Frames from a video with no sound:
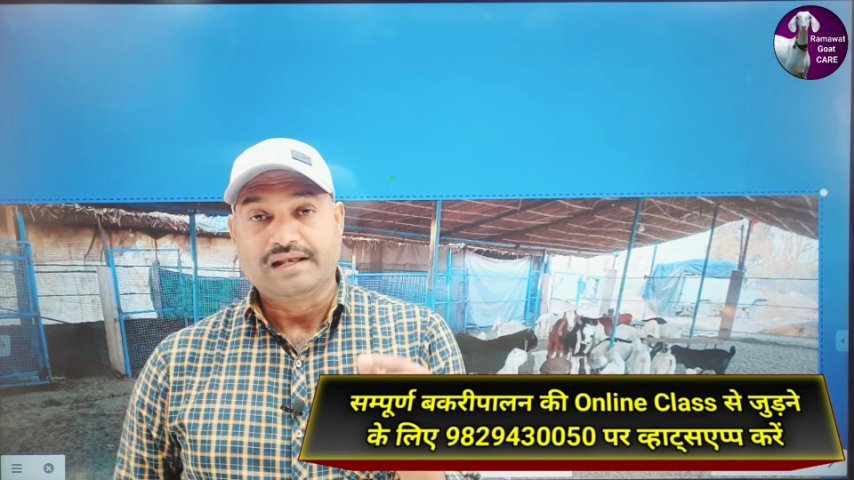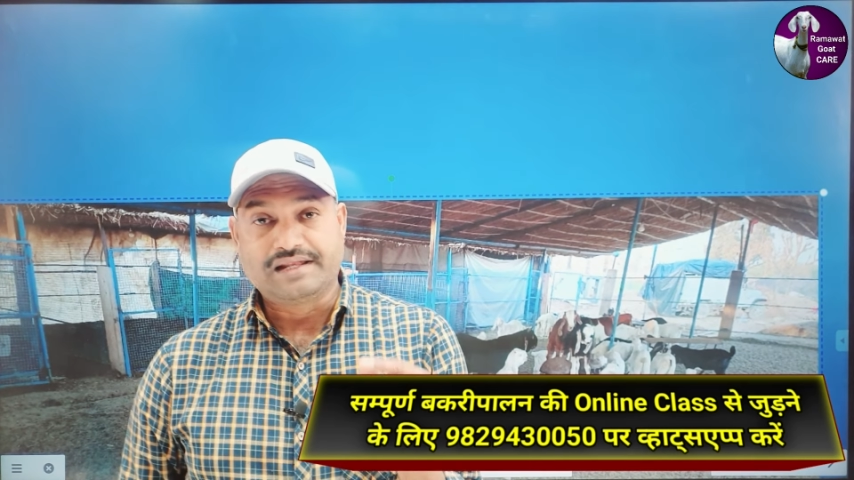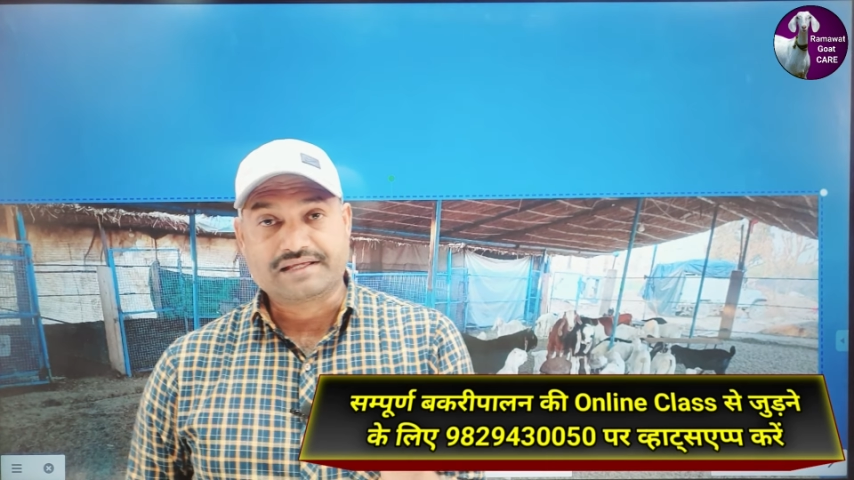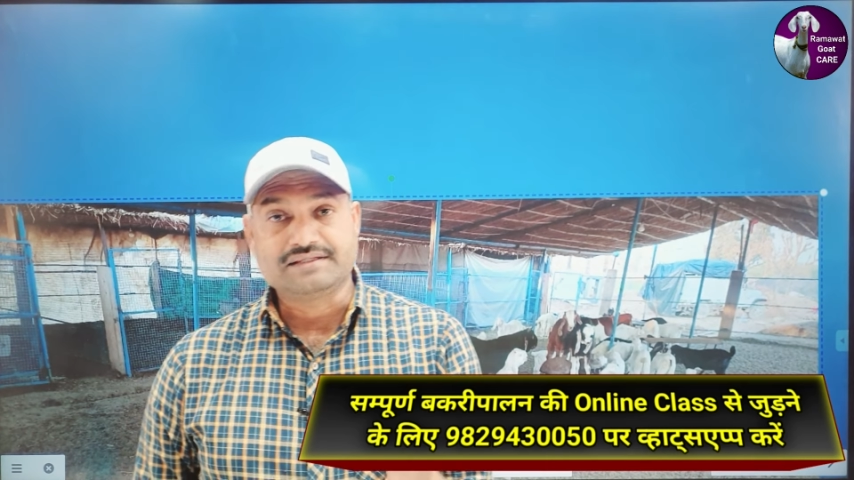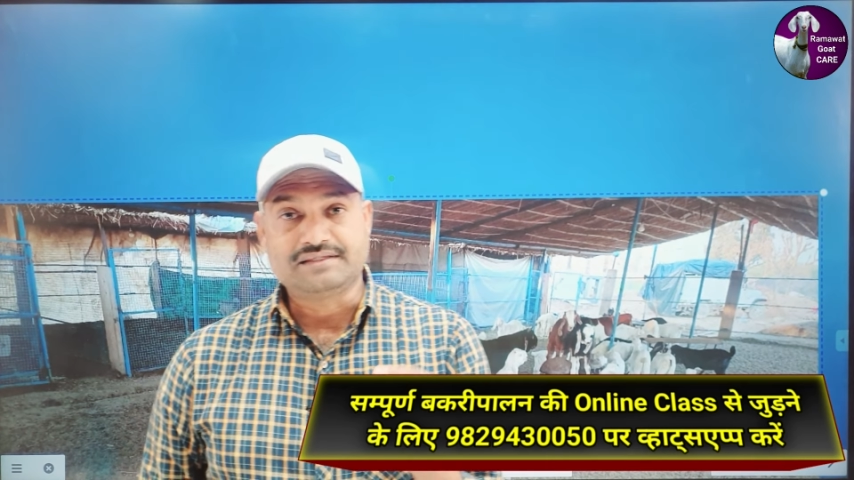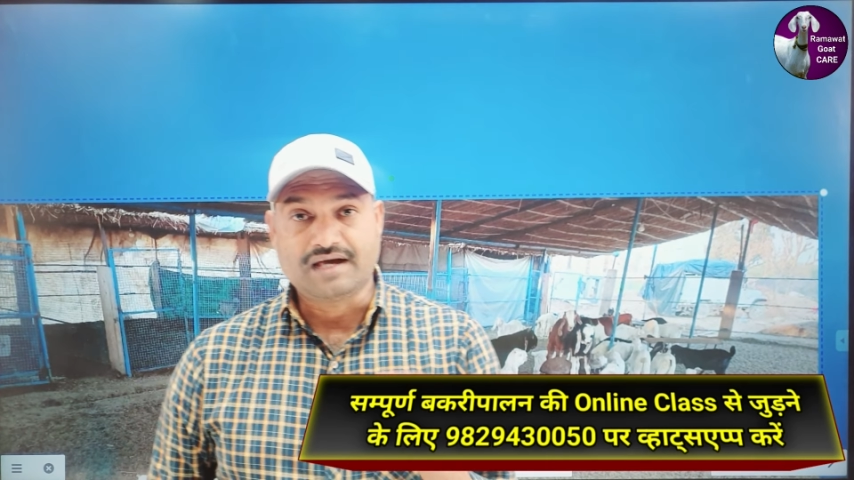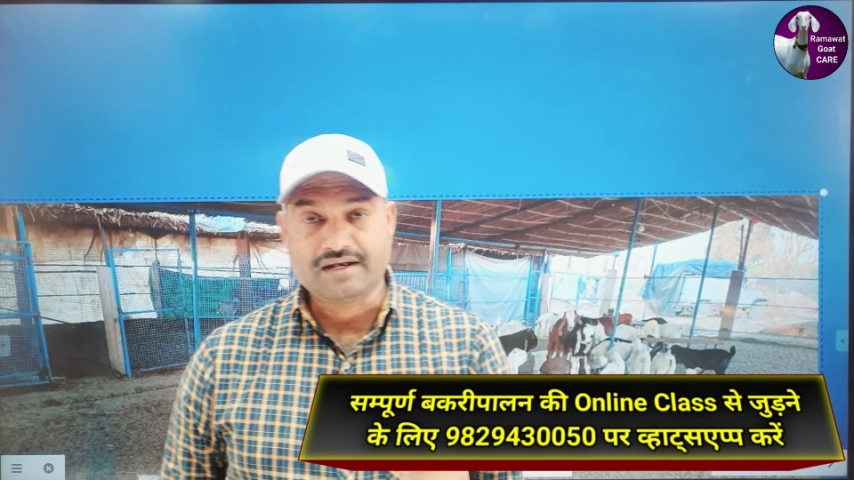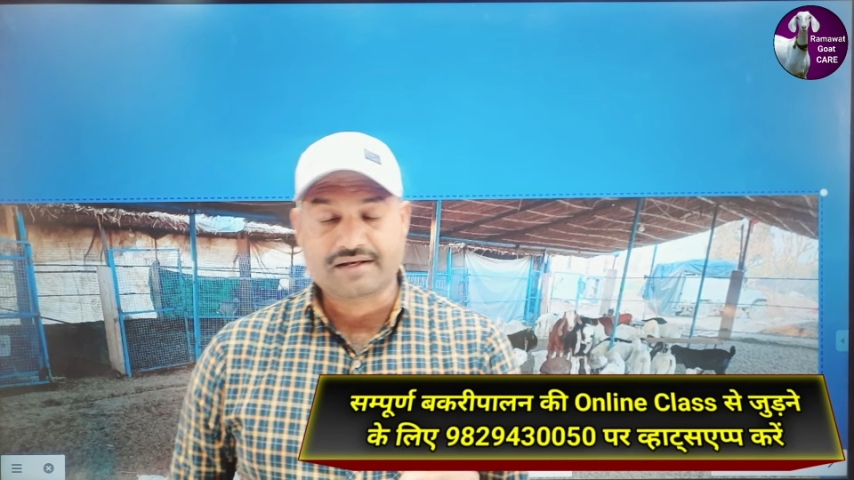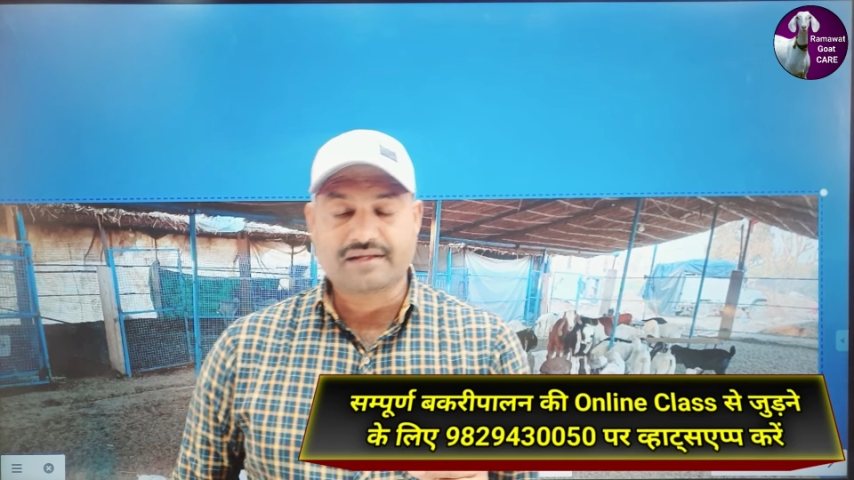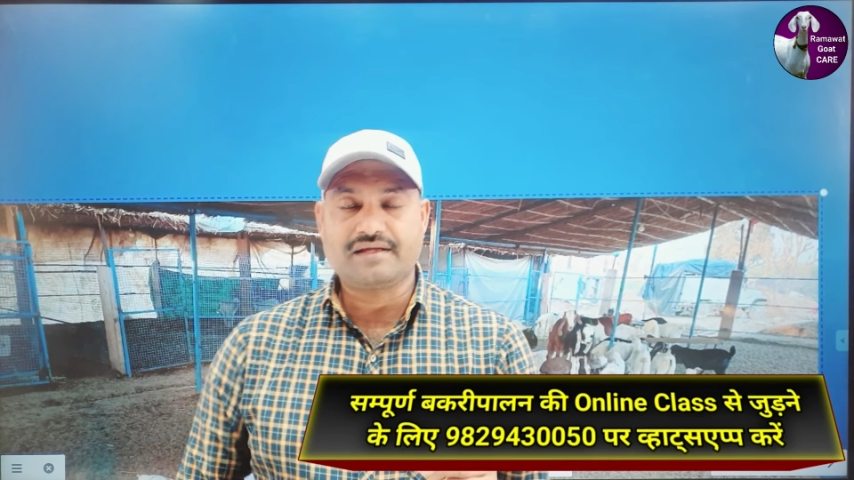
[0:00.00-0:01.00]
लेकिन
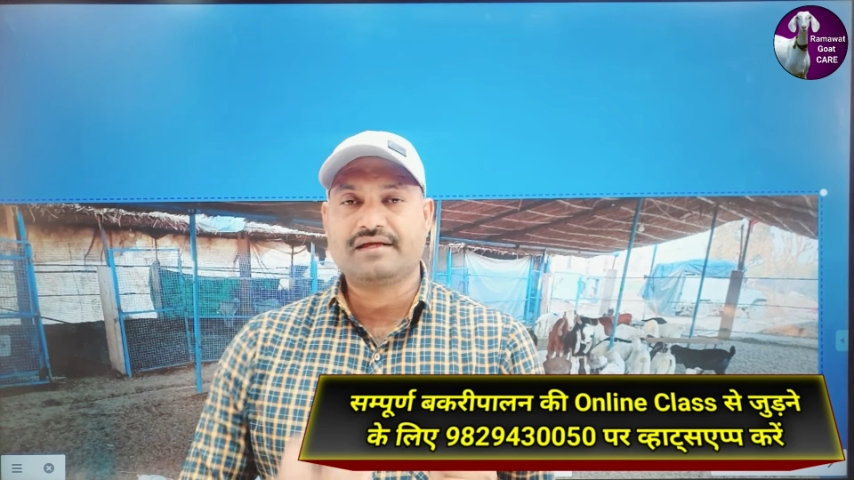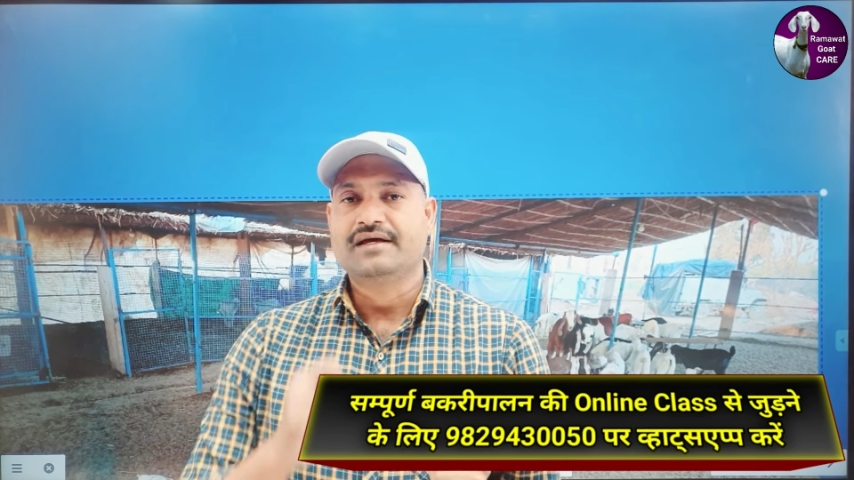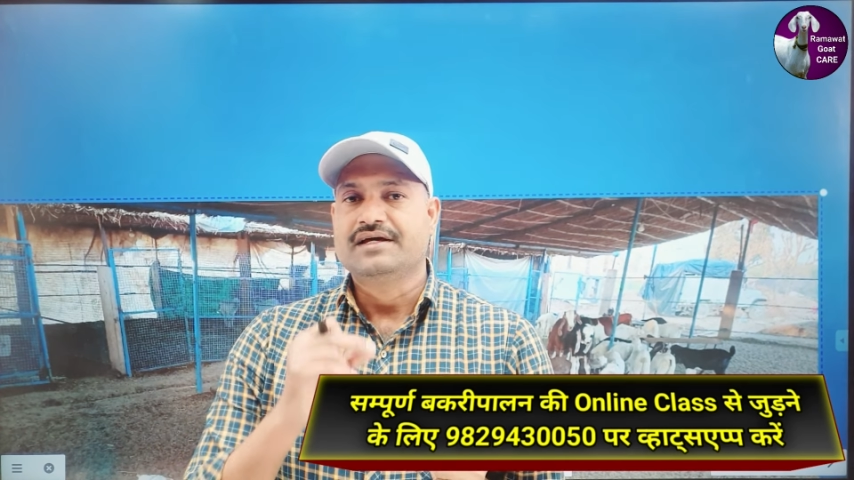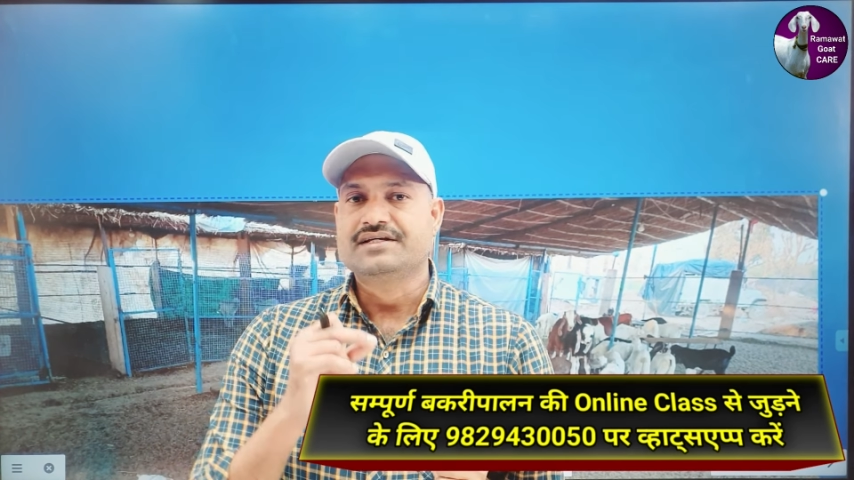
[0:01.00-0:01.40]
ध्यान रहे